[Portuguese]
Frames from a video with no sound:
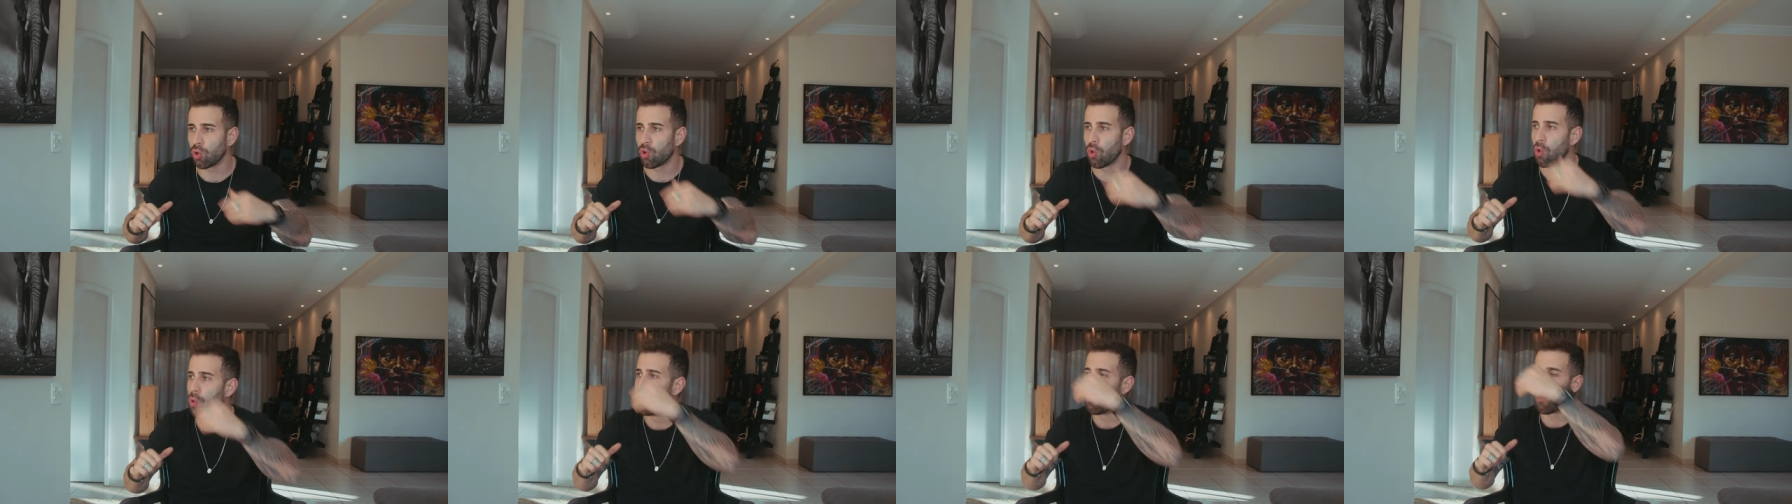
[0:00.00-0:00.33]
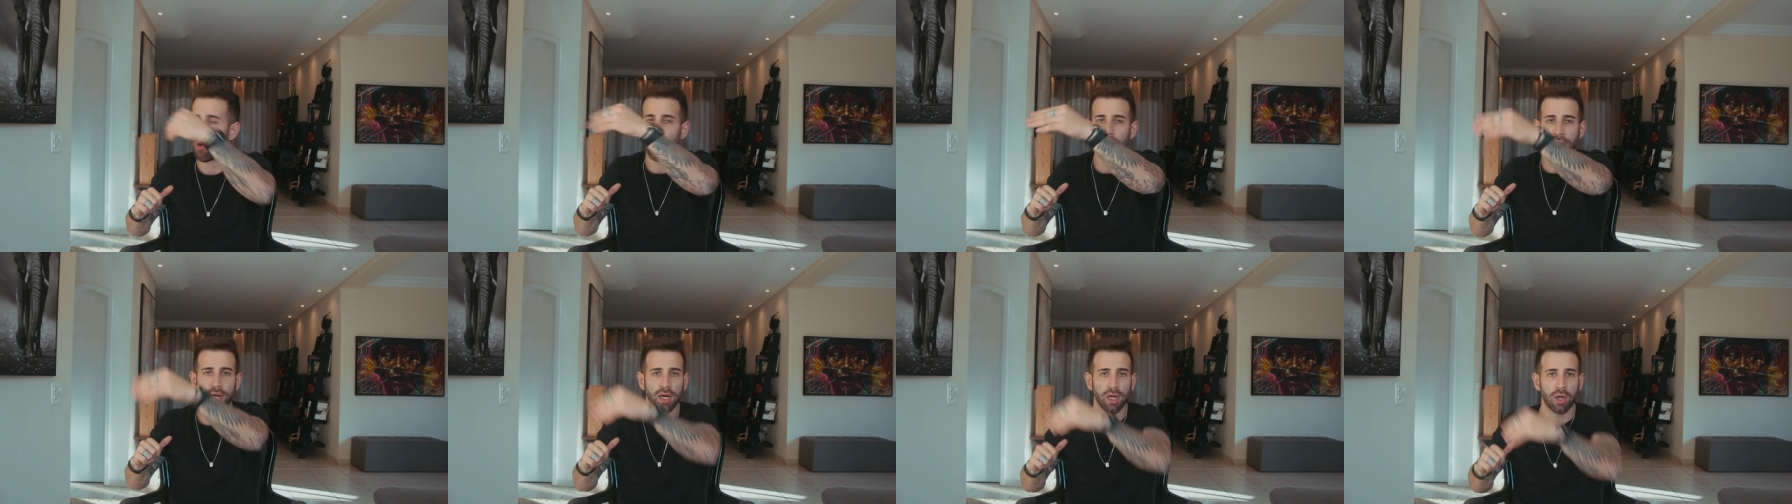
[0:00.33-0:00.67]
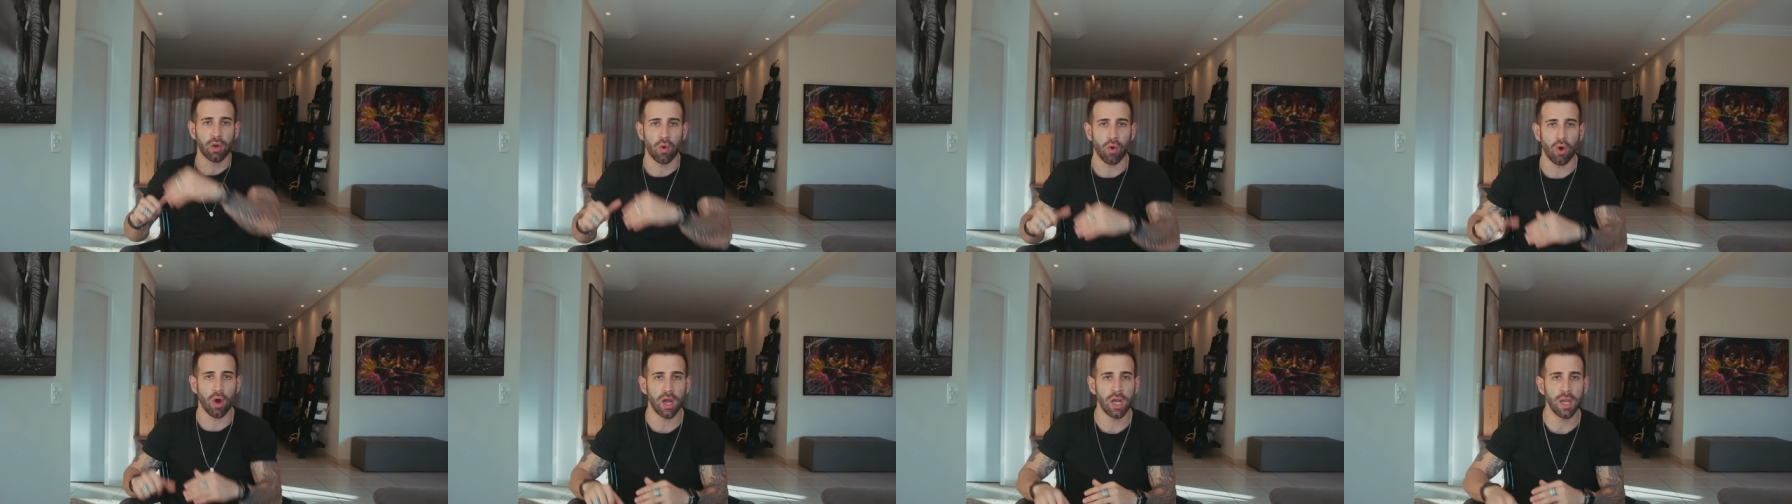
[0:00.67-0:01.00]
com um Border
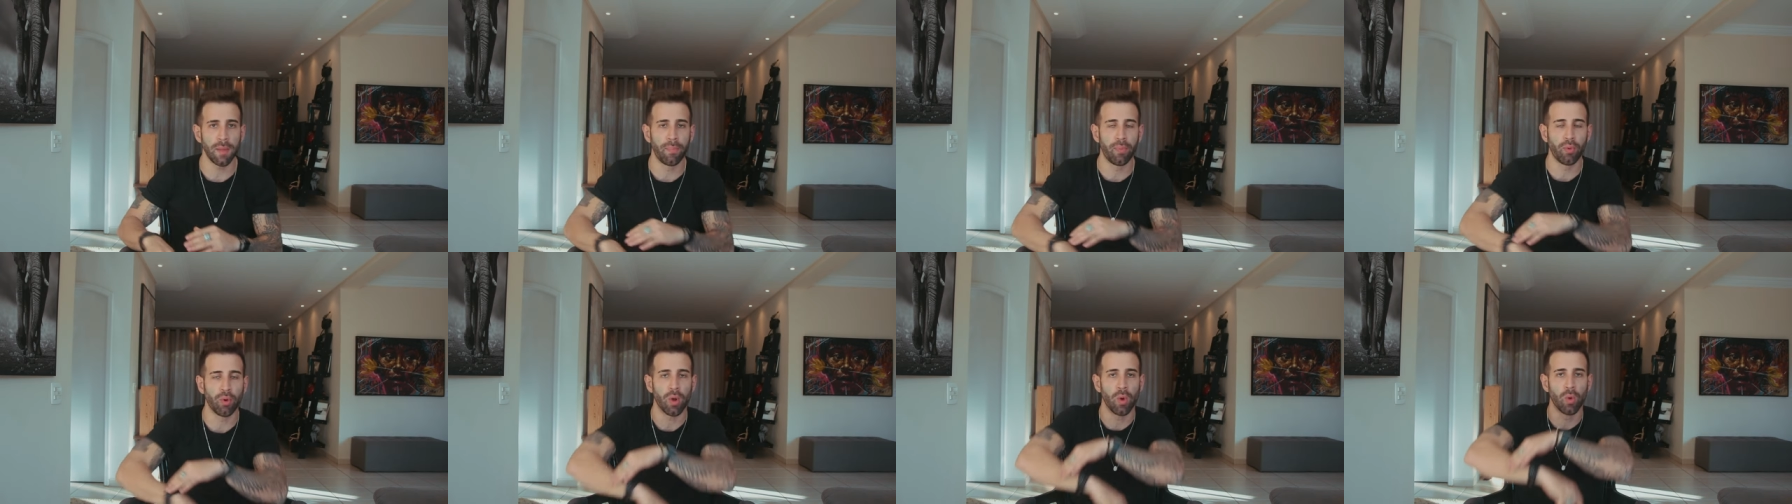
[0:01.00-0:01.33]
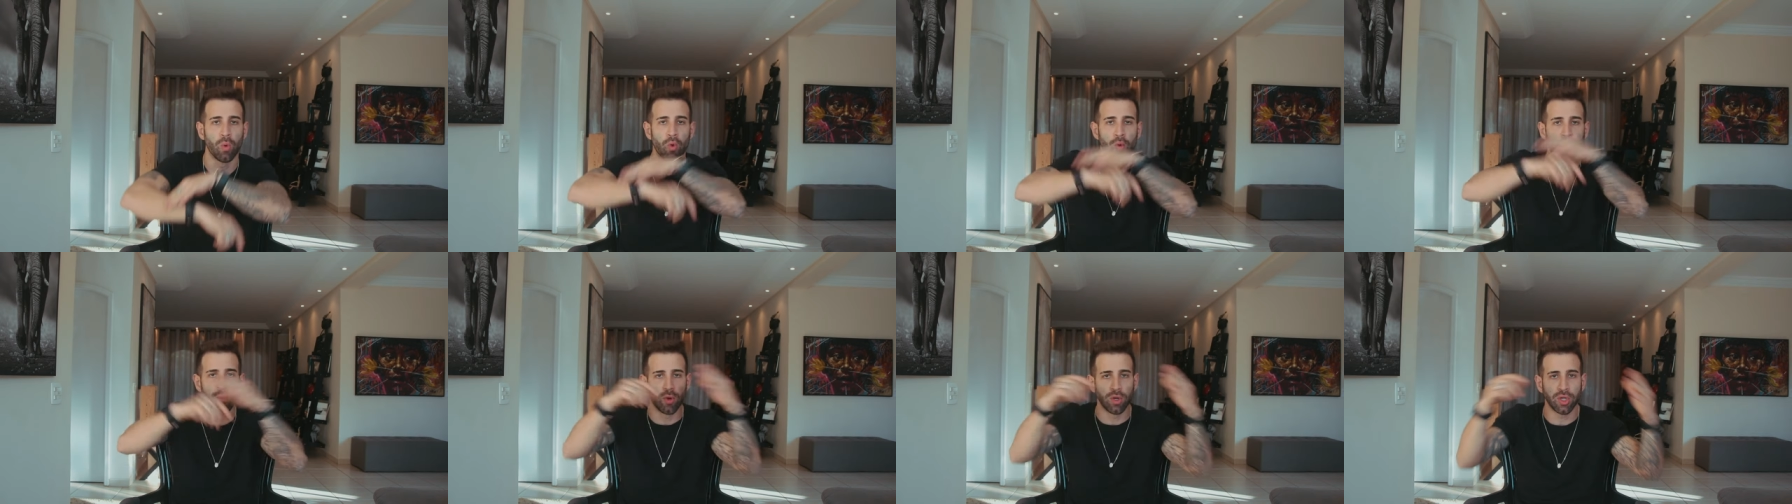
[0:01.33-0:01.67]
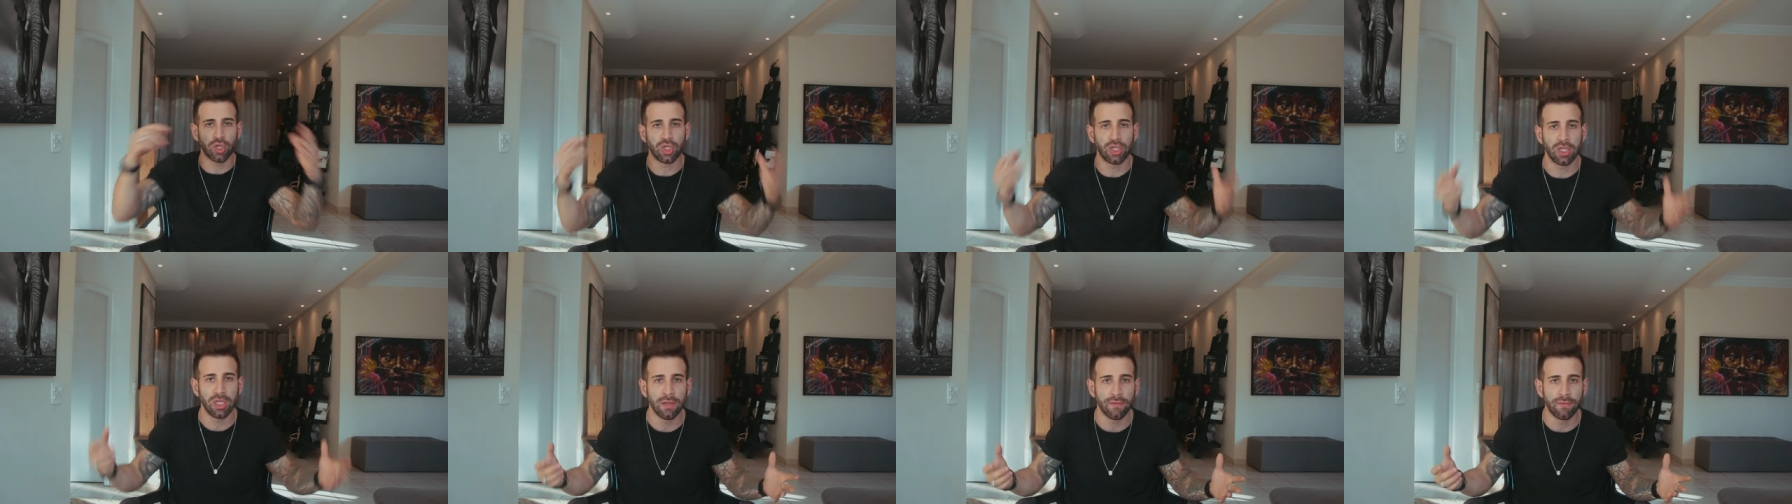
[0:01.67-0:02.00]
Collie por algum
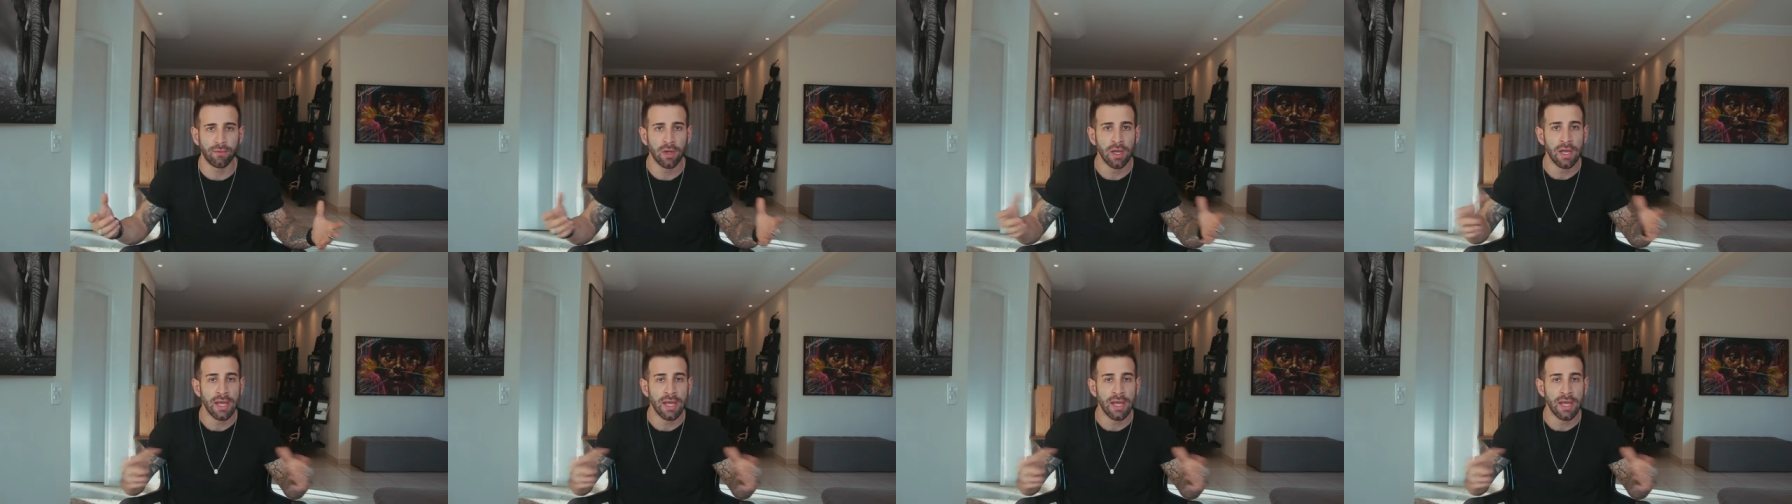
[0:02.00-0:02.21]
motivo,